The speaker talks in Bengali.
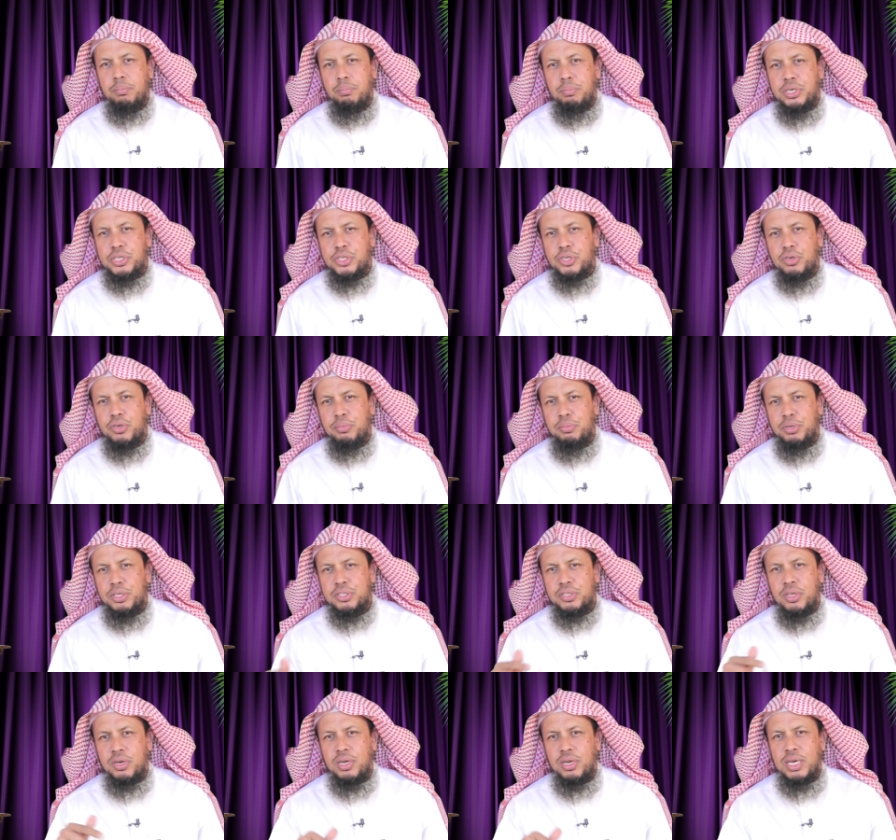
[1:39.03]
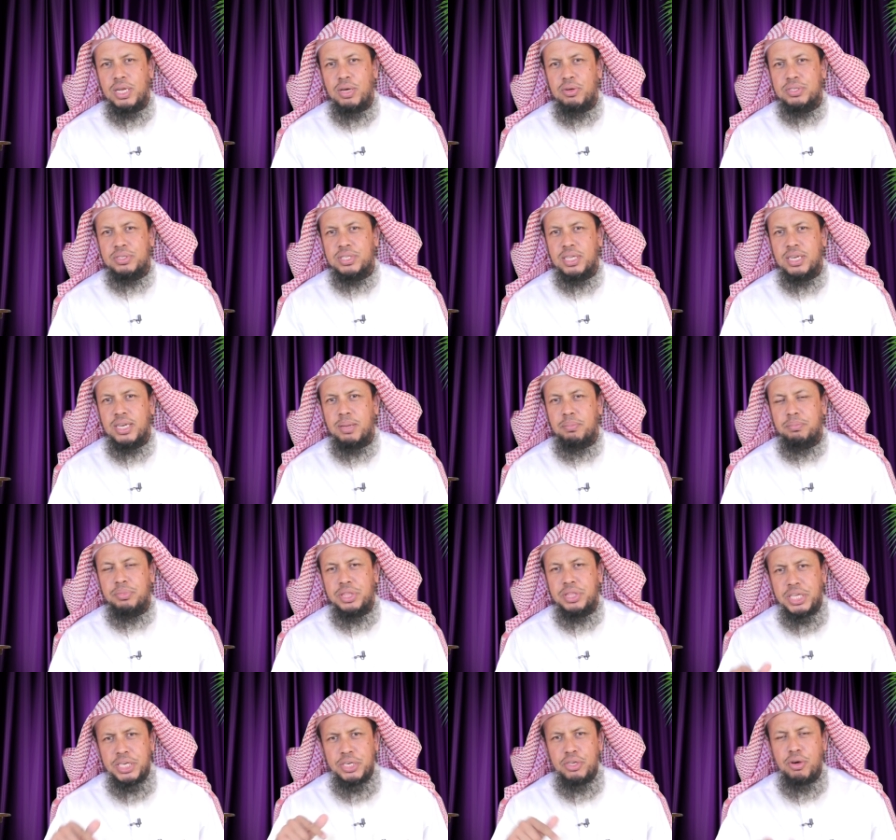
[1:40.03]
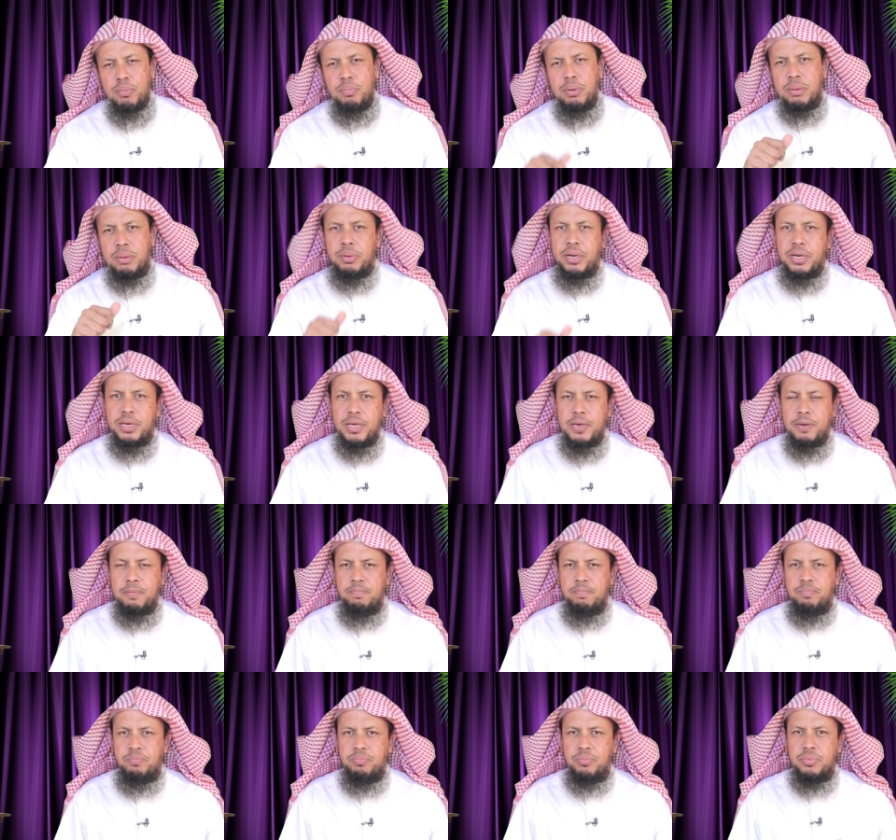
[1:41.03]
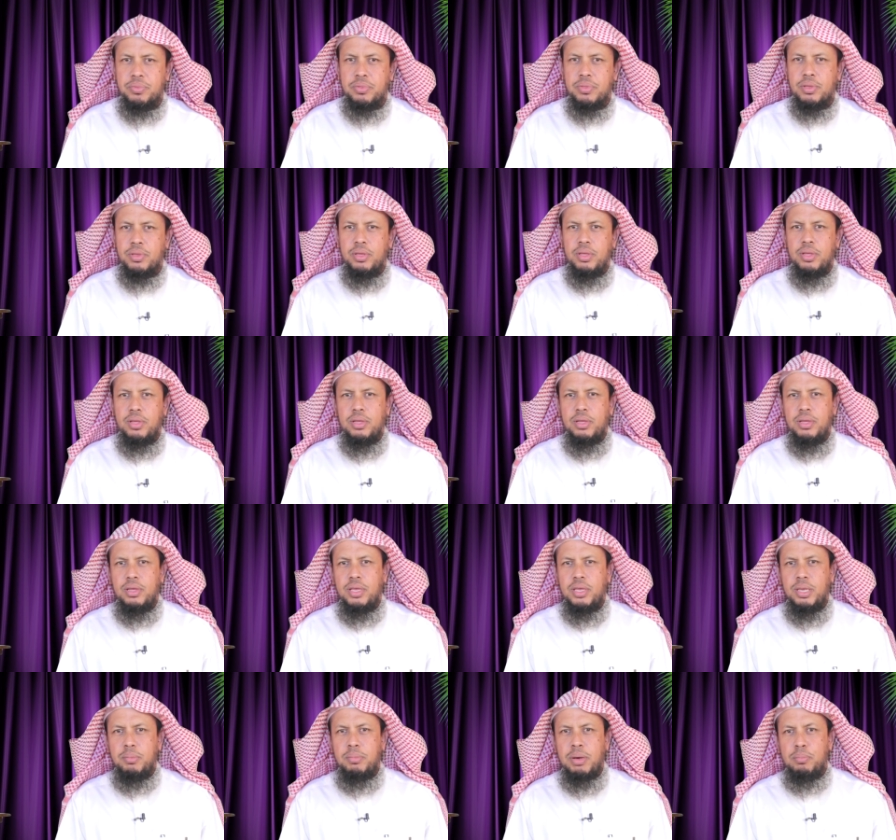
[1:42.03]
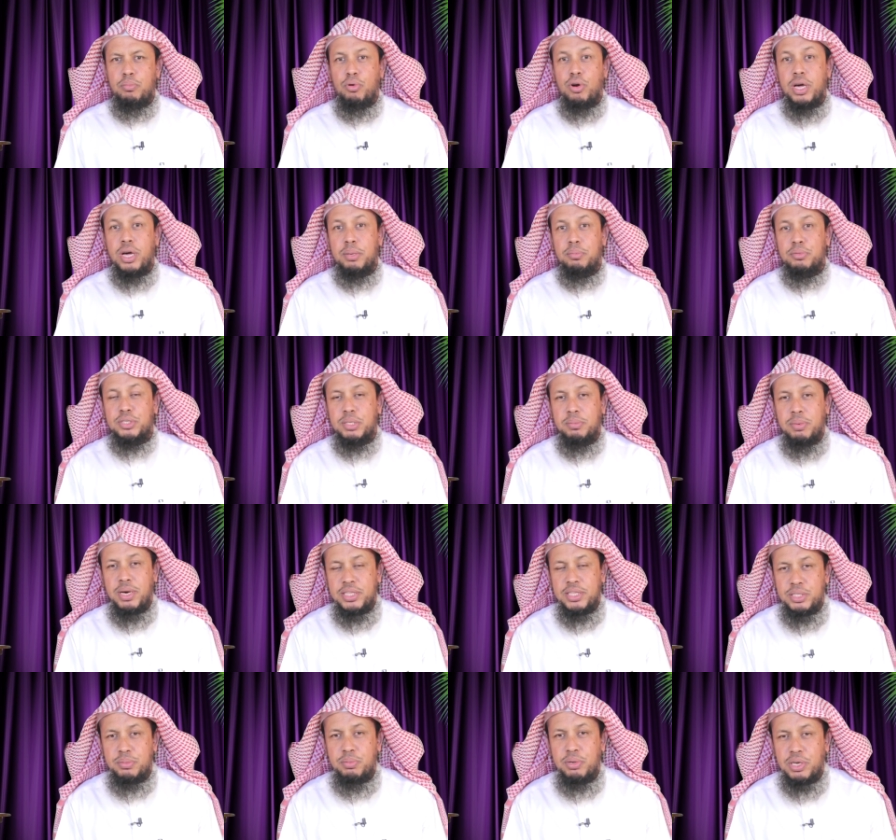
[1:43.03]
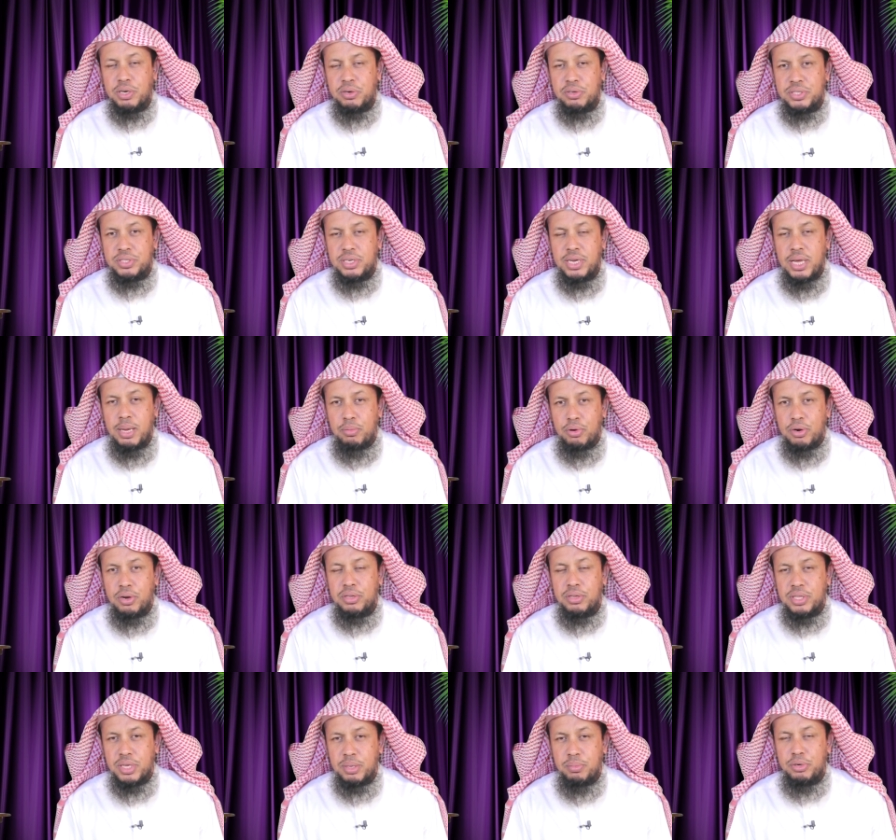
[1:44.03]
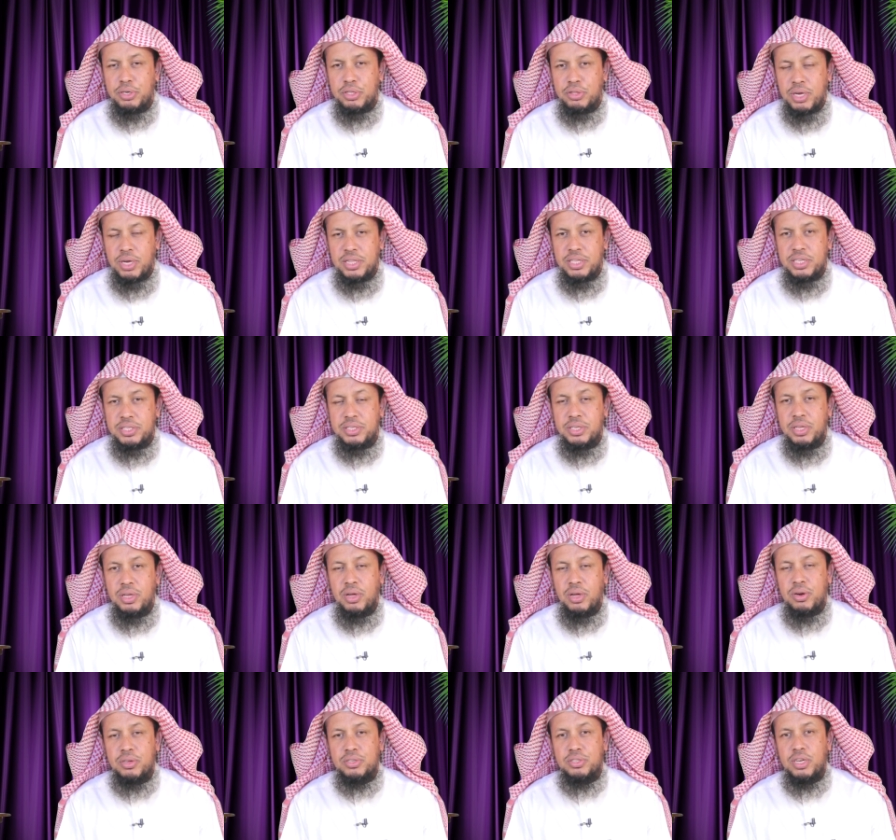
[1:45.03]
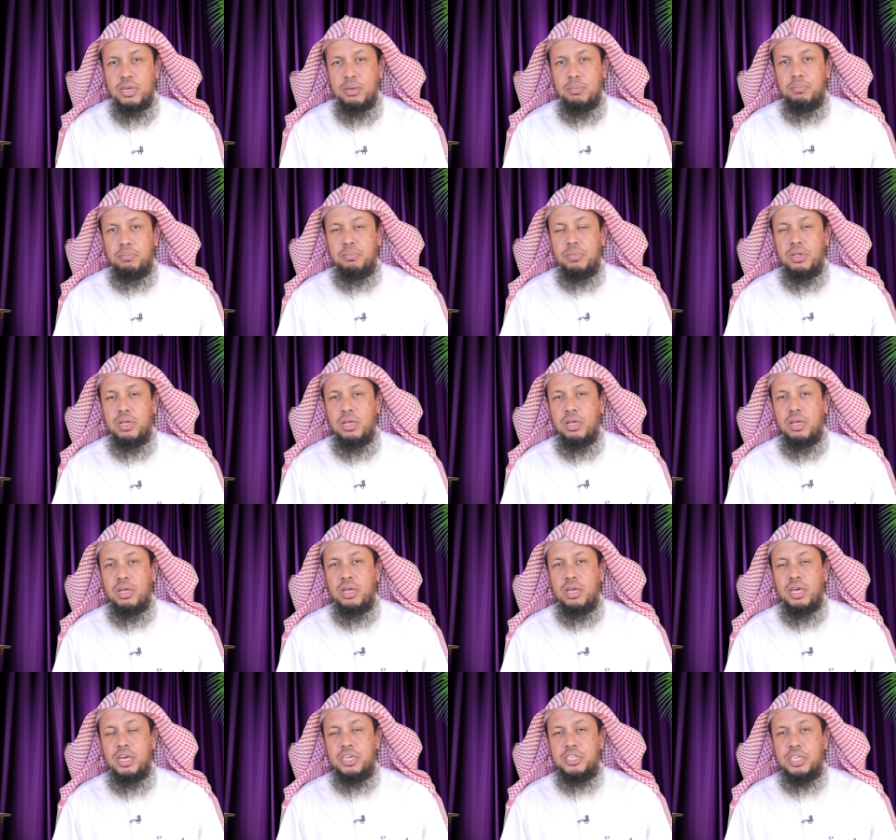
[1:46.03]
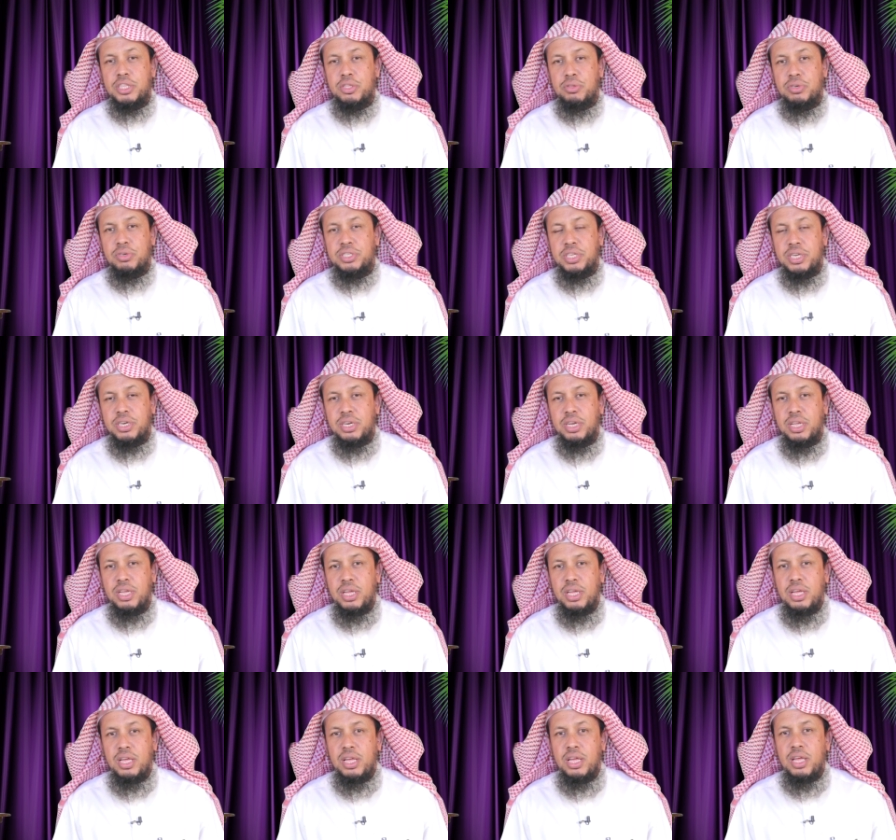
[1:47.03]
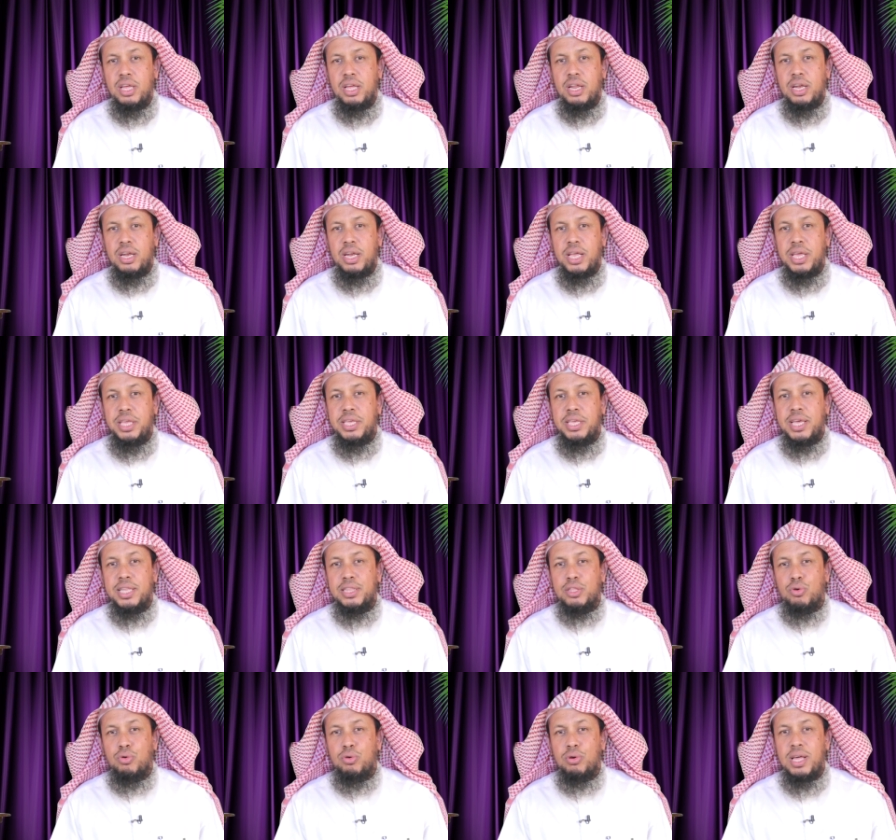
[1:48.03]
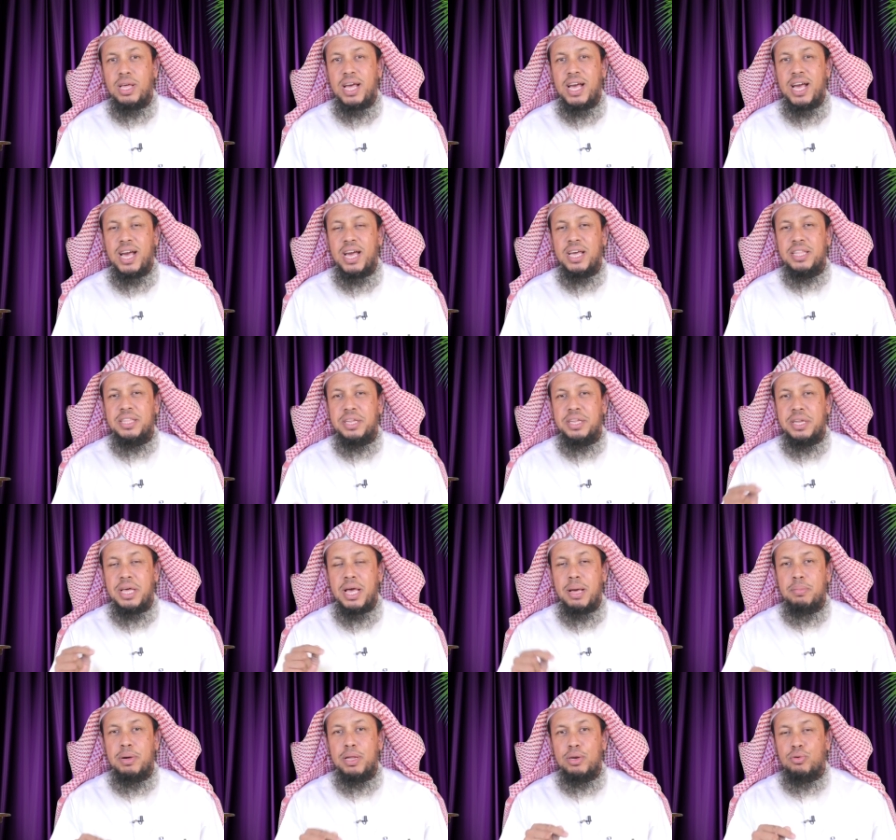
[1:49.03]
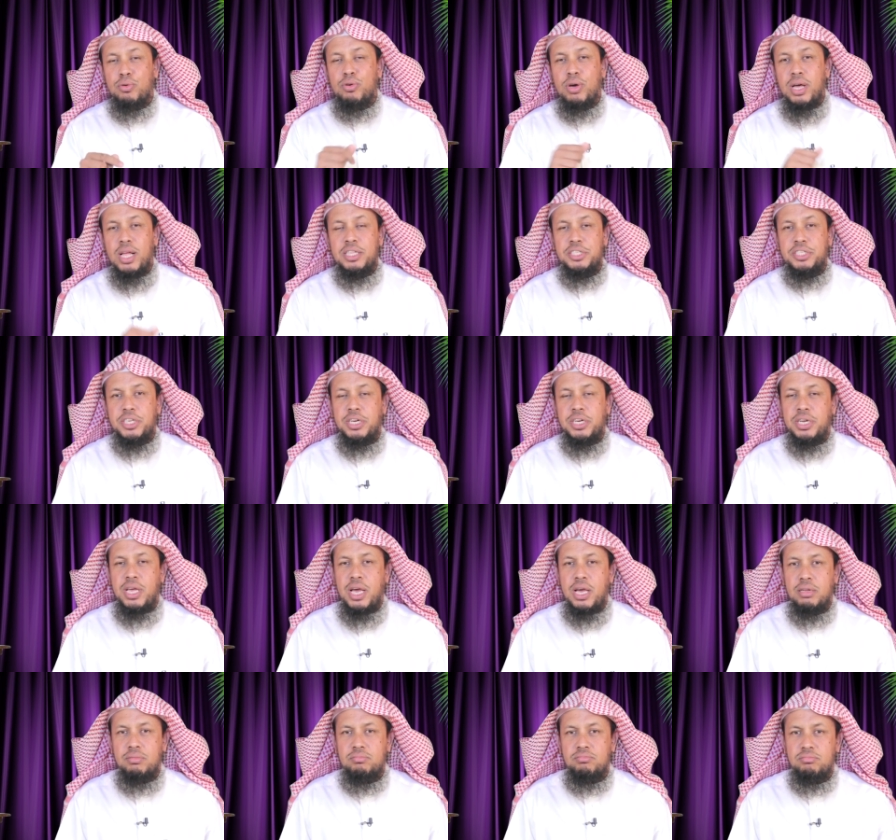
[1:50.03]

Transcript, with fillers: বিশ্বনবী সাল্লাহ সাল্লাম তিনিও পারবেন না ইমাম বুখারি মুসলিম হাদিস বর্ণনা করেছেন আবহাওয়ার থেকে বর্ণিত হাদিস রসাল্লাম এরশাদ করেছেন লাইয়াদ খুলা আহাদান আমালহ আল জান্নাহ